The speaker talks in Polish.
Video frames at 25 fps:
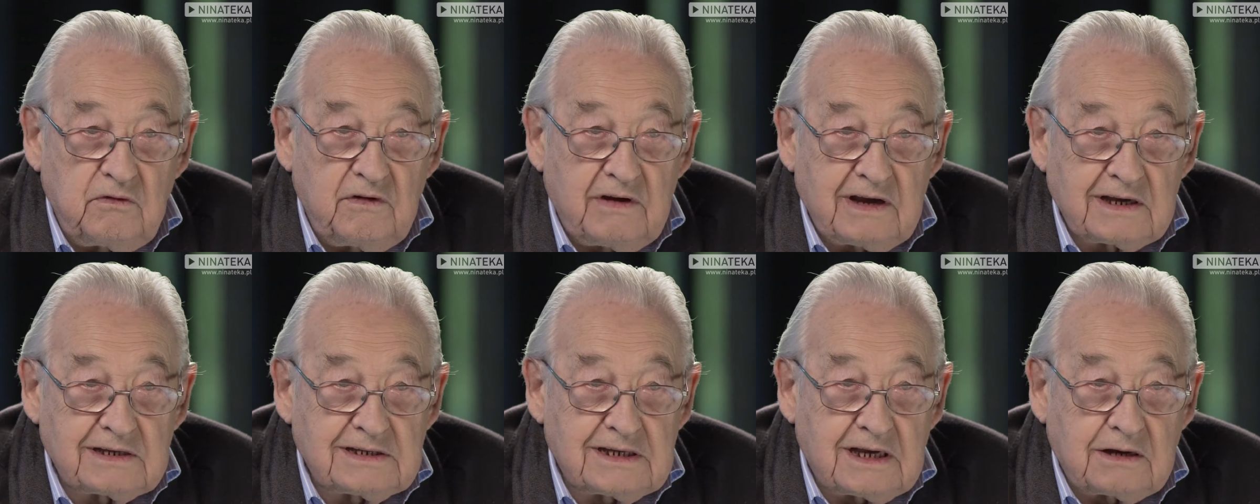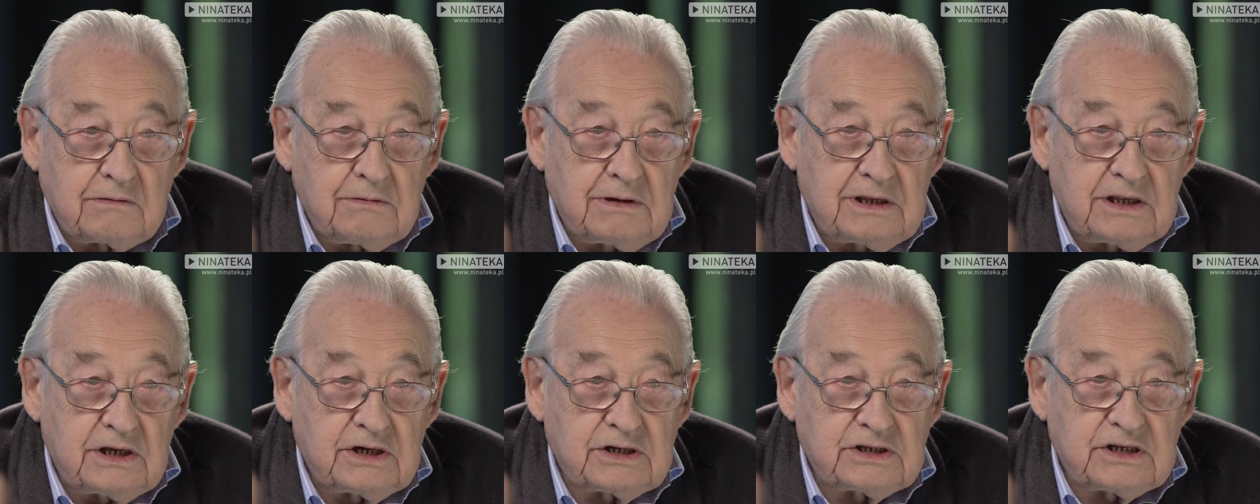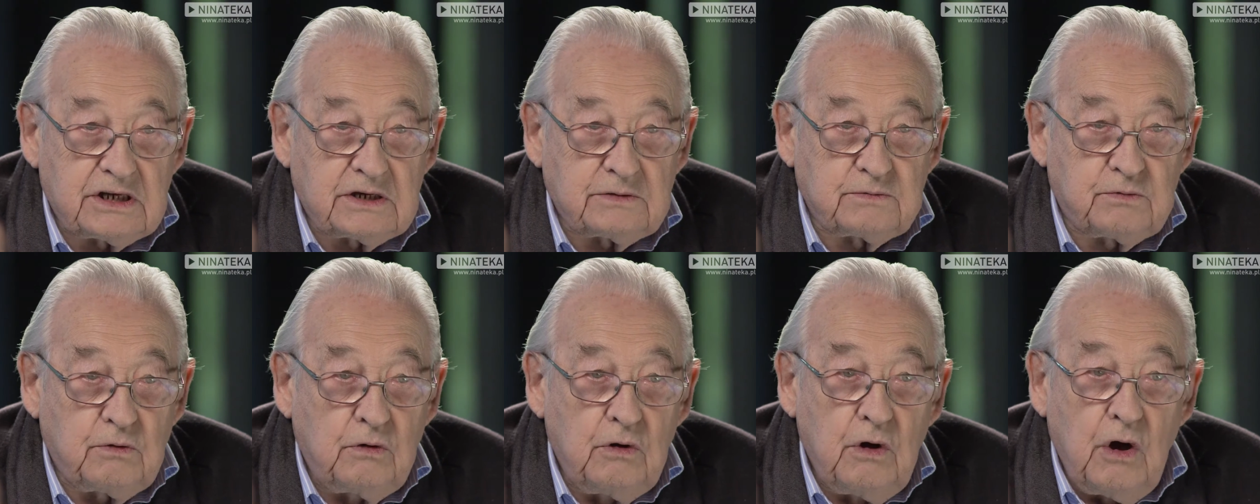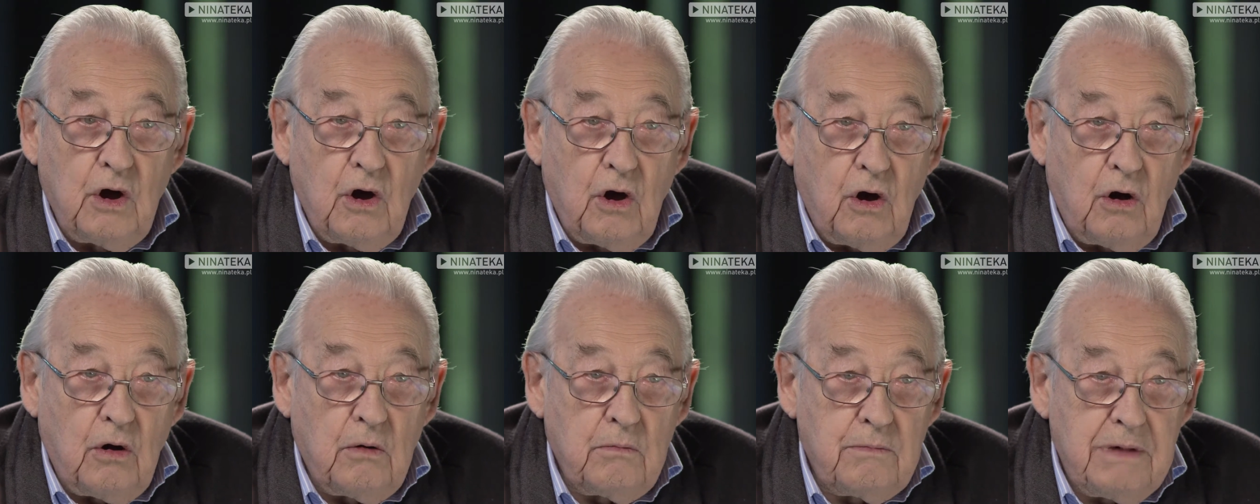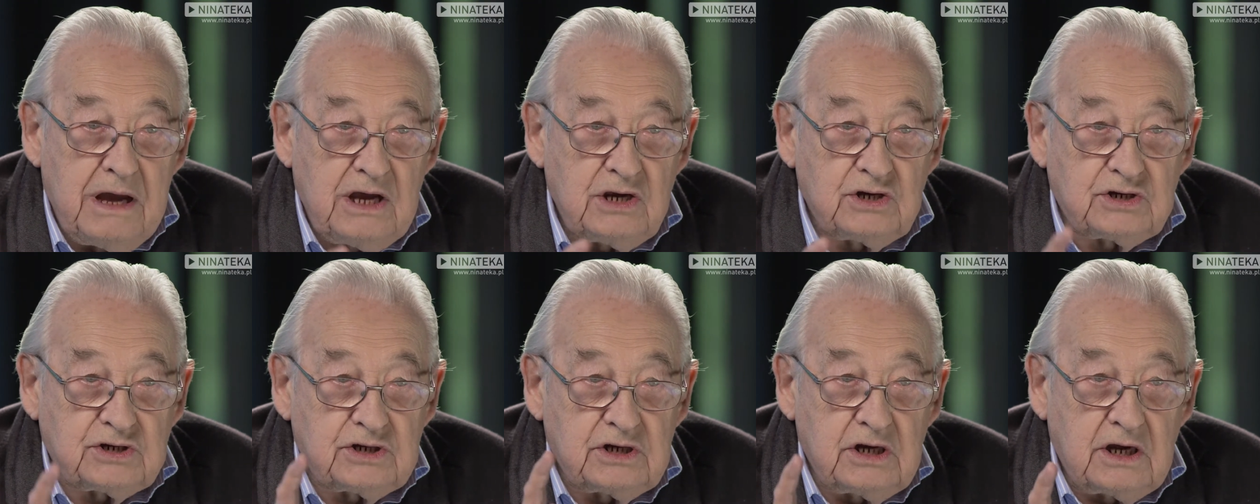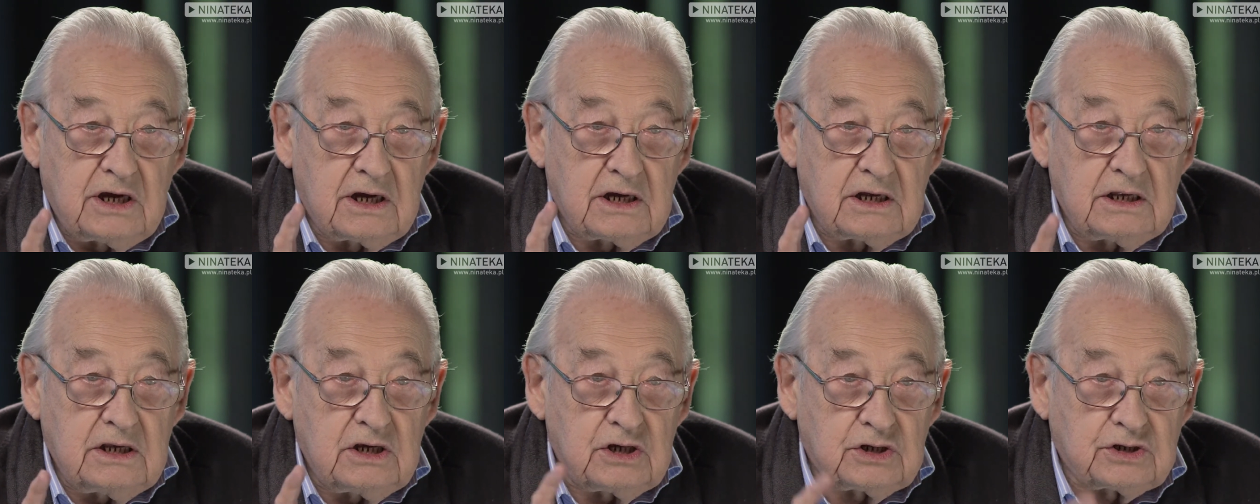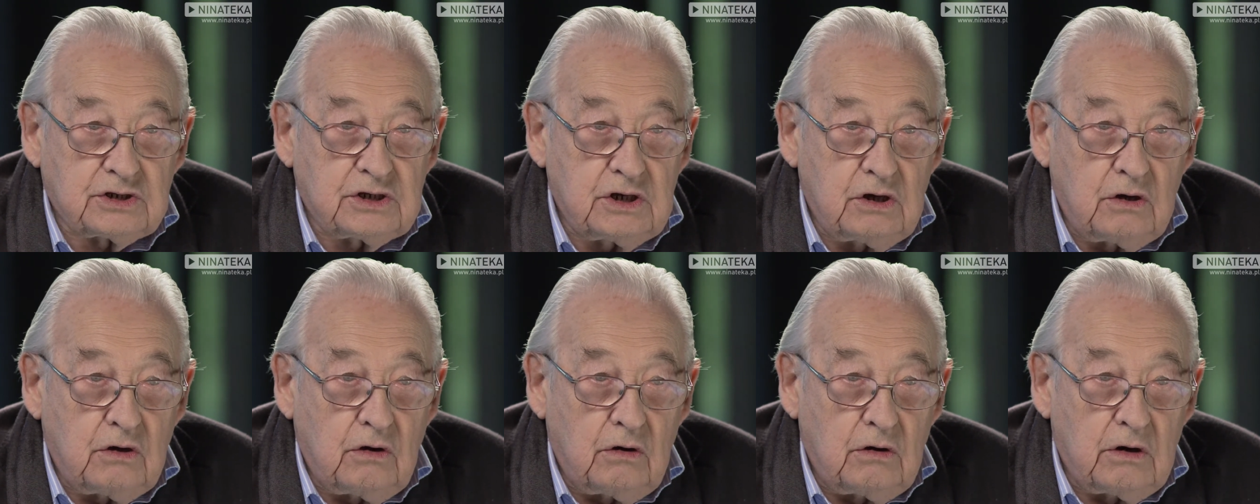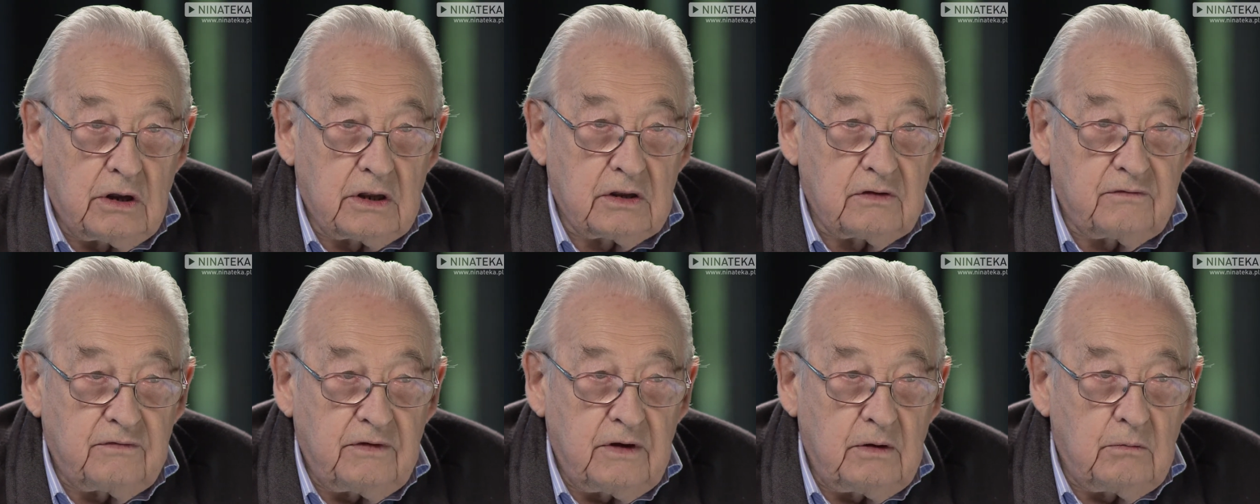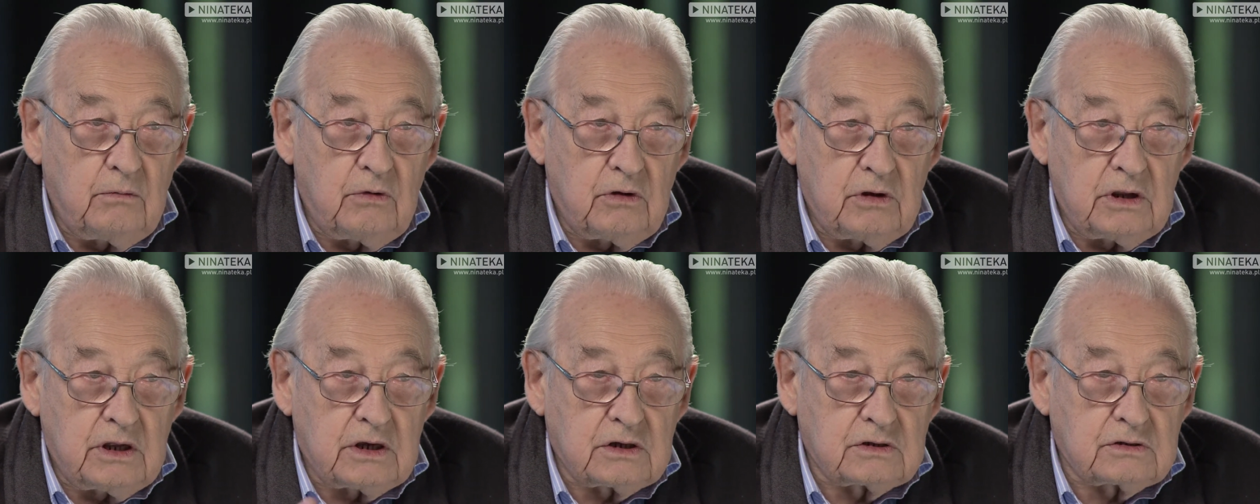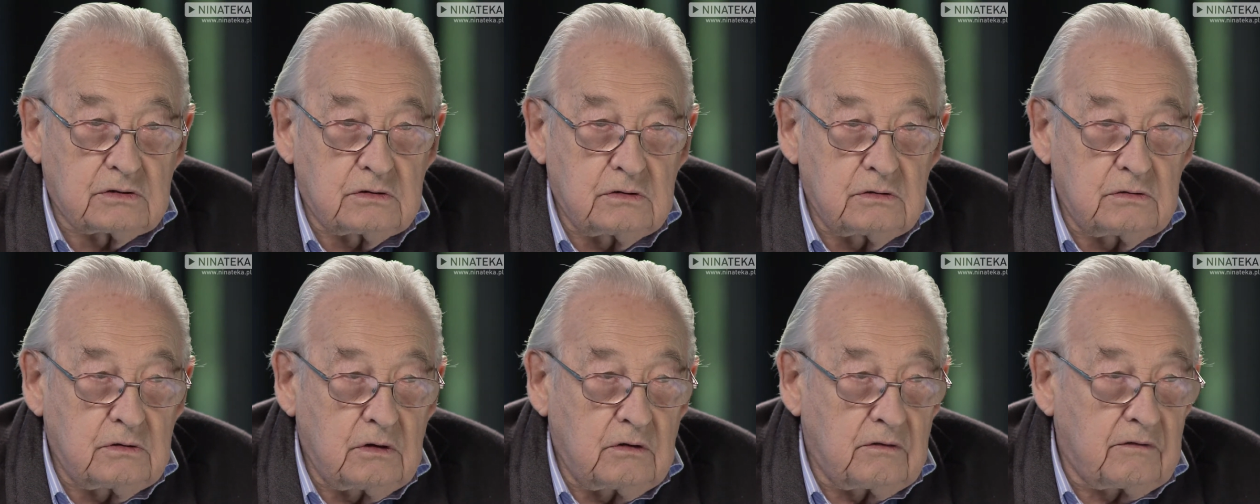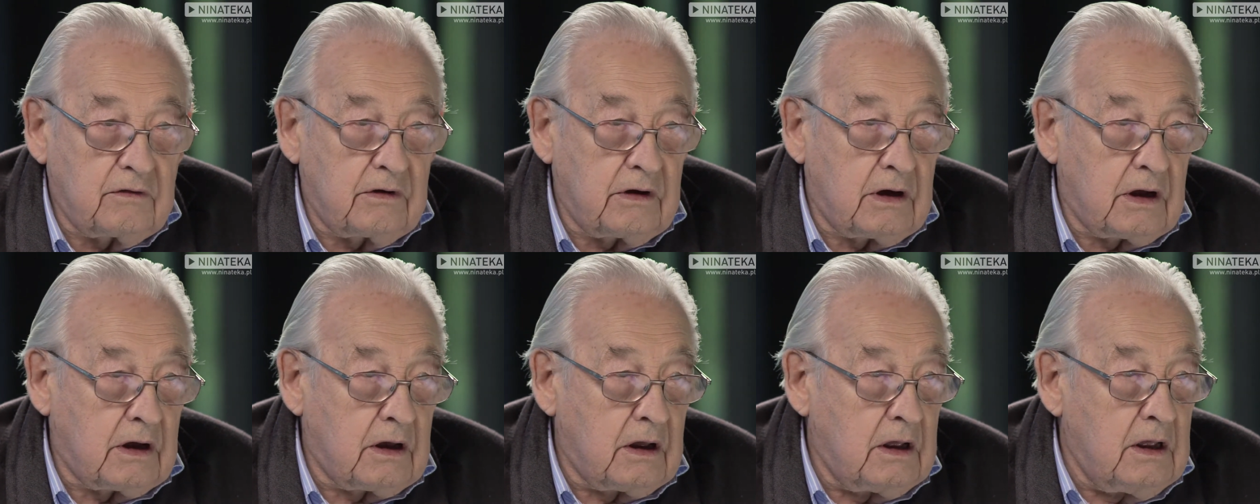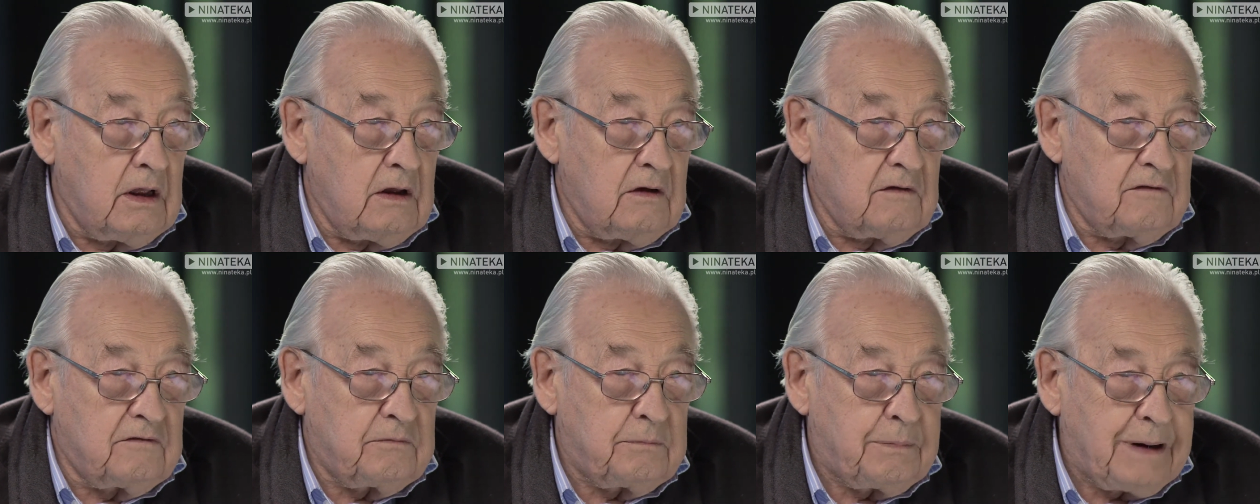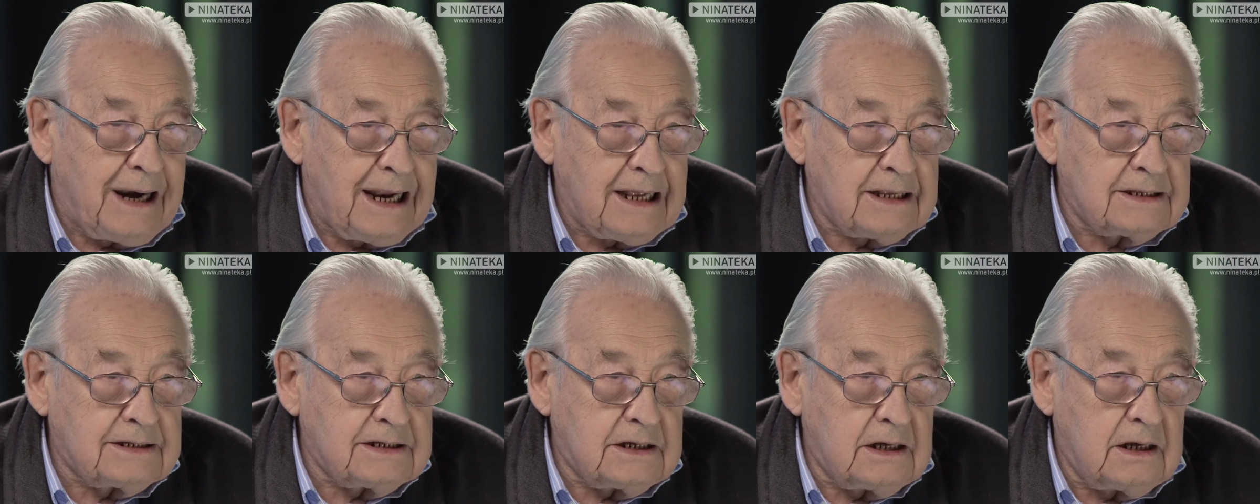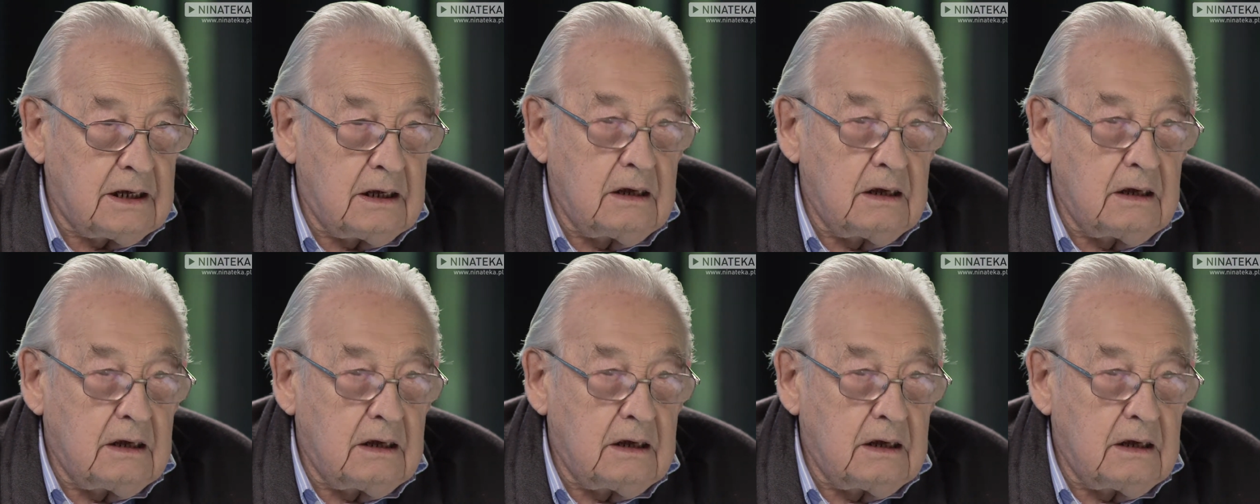jak zakładasz zespół, obejrzyj Agnieszki Holland film, ona studiowała w Pradze,